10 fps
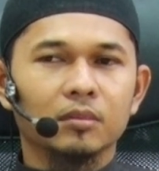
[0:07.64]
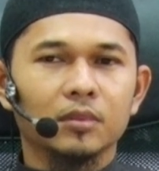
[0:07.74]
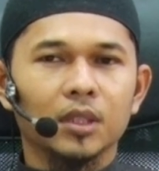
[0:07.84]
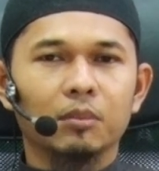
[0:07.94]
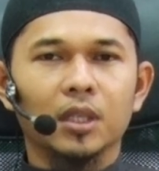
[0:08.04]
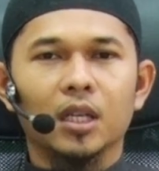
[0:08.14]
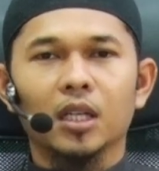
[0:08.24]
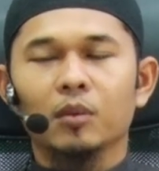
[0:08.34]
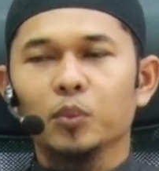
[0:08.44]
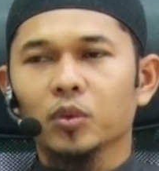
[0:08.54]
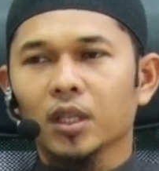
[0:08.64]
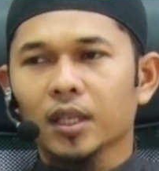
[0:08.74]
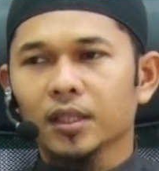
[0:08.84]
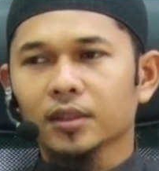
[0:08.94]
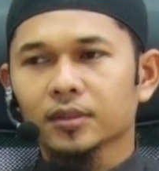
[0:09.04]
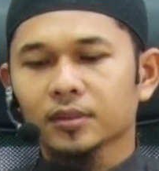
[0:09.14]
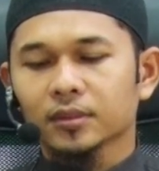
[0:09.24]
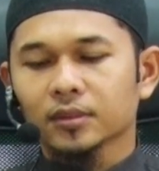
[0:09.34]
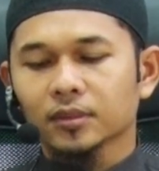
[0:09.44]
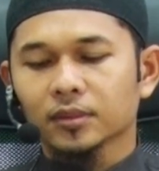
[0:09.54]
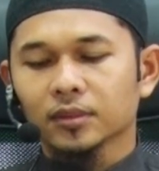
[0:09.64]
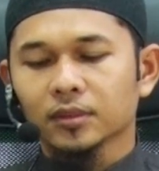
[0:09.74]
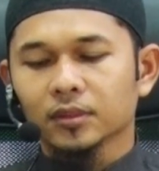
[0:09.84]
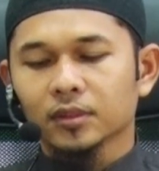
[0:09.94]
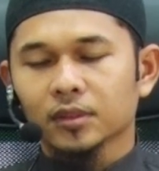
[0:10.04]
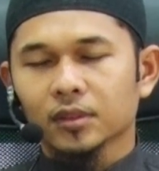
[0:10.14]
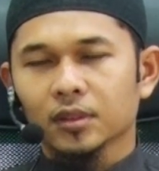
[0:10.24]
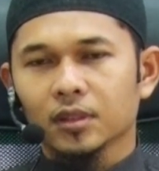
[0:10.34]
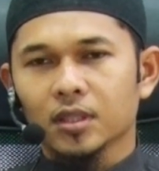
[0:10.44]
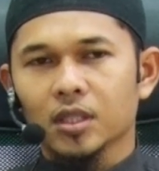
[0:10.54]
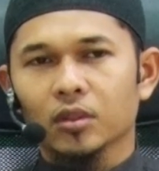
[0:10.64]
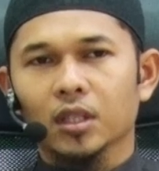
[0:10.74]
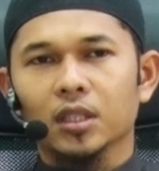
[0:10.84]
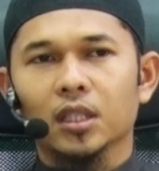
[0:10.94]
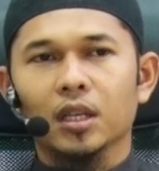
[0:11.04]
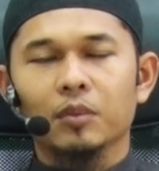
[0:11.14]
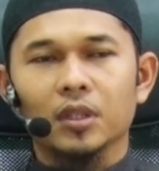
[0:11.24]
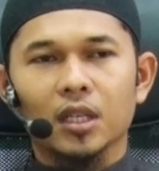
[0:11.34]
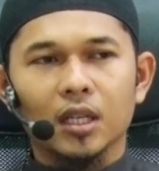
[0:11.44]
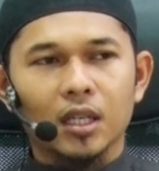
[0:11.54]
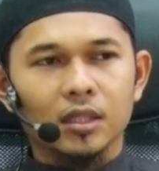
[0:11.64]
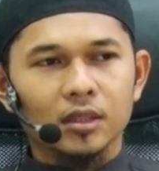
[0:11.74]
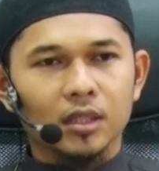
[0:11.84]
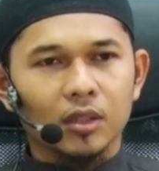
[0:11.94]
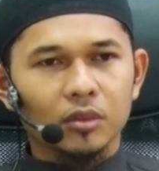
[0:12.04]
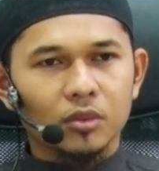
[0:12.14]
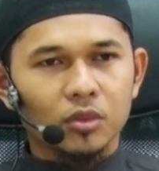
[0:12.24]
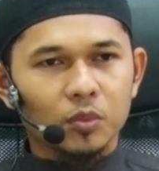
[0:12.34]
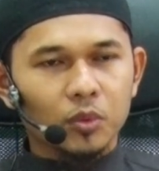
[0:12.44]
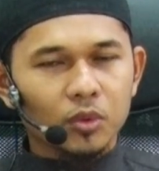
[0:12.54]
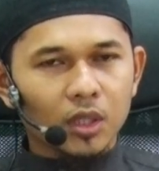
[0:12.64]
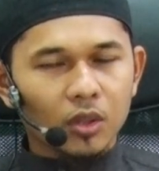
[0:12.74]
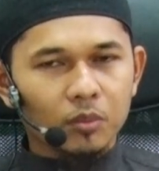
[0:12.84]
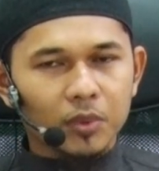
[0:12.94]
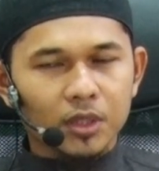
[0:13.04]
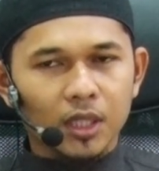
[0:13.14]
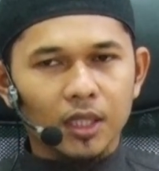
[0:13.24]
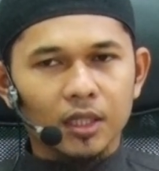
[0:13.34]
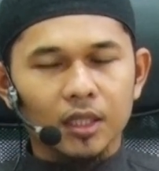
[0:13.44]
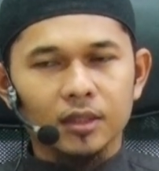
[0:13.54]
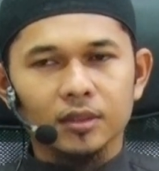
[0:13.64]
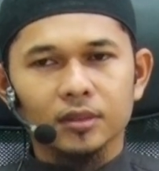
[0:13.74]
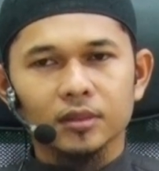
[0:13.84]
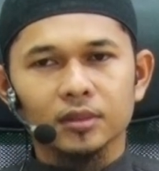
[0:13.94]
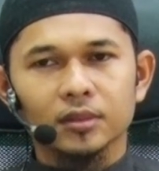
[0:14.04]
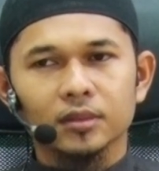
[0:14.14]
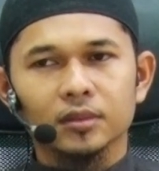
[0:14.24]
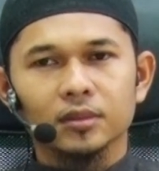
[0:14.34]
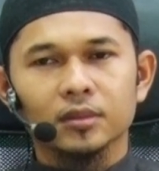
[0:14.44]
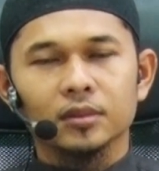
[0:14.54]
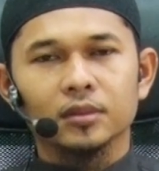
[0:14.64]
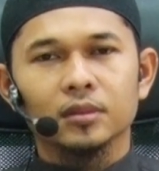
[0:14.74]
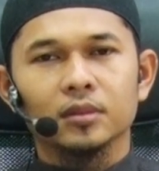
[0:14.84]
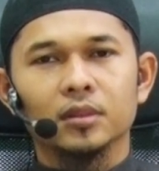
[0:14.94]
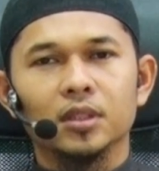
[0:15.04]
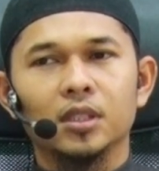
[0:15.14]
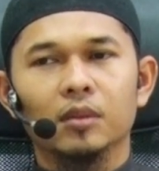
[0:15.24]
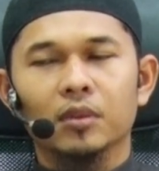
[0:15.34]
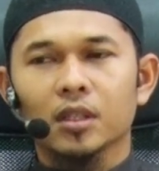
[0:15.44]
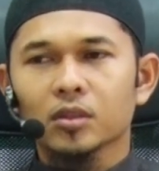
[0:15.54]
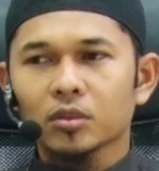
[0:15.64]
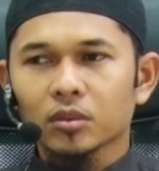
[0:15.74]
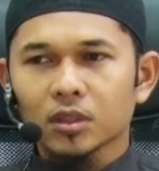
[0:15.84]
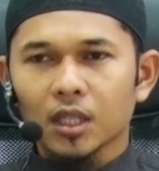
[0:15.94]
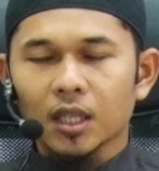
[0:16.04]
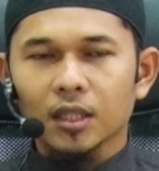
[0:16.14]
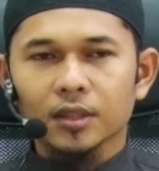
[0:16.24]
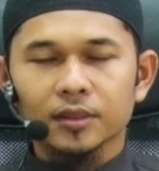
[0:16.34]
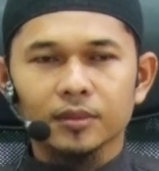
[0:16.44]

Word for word: mendapatkan ampunan dijauhkan dari api neraka sejauh 70 tahun perjalanan disiapkan surga